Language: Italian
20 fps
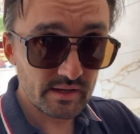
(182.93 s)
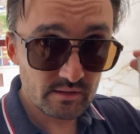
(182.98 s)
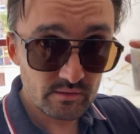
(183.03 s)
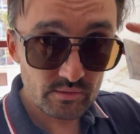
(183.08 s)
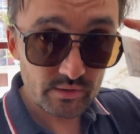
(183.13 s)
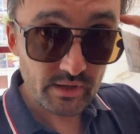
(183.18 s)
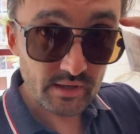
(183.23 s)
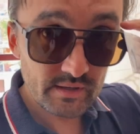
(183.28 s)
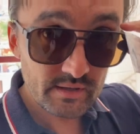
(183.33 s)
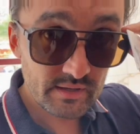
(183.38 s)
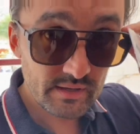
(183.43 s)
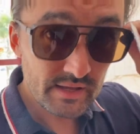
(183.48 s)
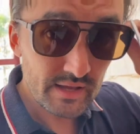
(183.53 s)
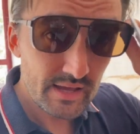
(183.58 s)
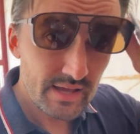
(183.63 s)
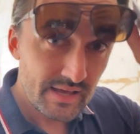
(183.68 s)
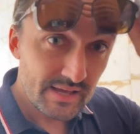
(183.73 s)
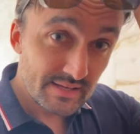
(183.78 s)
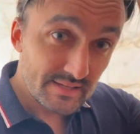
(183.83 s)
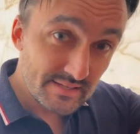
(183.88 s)
allora
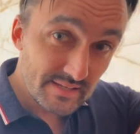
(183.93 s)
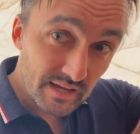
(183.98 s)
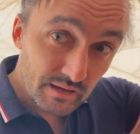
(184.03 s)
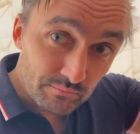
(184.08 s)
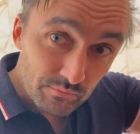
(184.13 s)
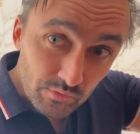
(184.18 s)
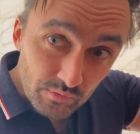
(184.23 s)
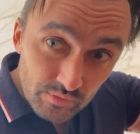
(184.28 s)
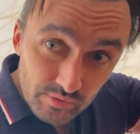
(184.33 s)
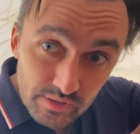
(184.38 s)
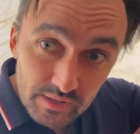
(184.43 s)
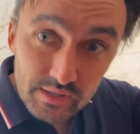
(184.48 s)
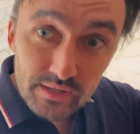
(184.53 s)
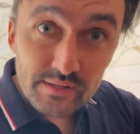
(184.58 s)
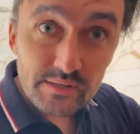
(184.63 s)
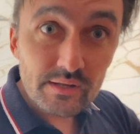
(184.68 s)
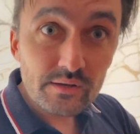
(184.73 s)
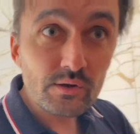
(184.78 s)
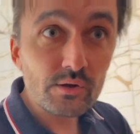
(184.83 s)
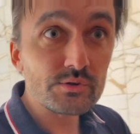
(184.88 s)
siamo
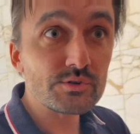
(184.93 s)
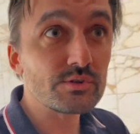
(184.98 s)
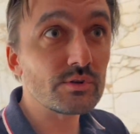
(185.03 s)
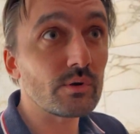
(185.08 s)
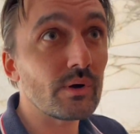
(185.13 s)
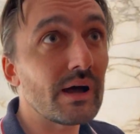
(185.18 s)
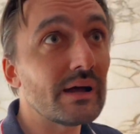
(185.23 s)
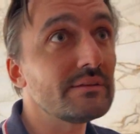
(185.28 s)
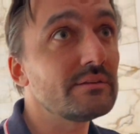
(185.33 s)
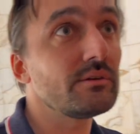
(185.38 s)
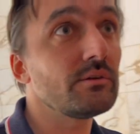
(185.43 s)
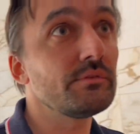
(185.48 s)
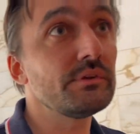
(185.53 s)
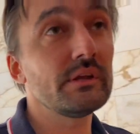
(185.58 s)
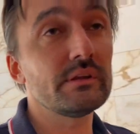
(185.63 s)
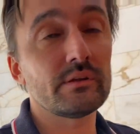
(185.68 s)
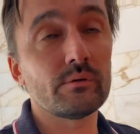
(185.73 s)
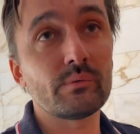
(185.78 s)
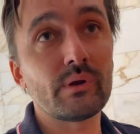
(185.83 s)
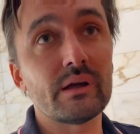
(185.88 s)
nel nostro atrio,
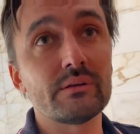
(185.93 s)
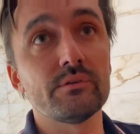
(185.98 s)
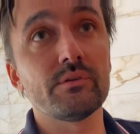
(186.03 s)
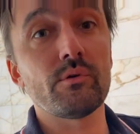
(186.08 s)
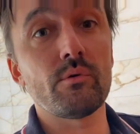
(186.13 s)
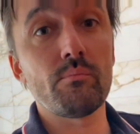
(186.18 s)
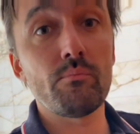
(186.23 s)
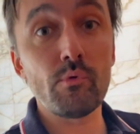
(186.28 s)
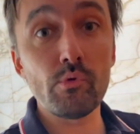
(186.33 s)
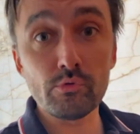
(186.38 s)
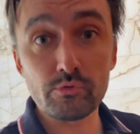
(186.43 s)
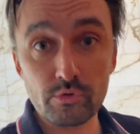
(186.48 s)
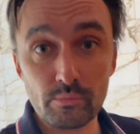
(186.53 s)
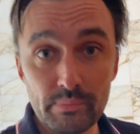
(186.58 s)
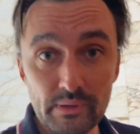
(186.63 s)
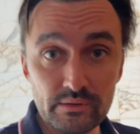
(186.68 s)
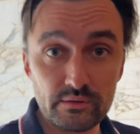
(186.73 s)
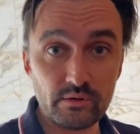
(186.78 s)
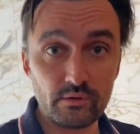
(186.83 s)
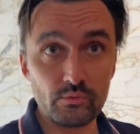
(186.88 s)
vedete un atrio molto
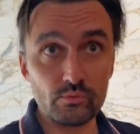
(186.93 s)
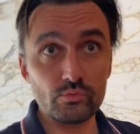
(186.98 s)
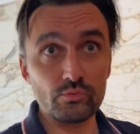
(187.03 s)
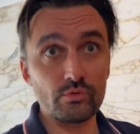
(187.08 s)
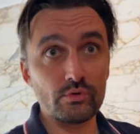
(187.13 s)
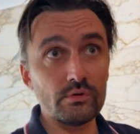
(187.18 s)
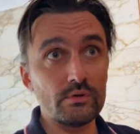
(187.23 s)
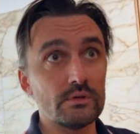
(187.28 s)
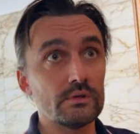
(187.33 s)
ben tenuto,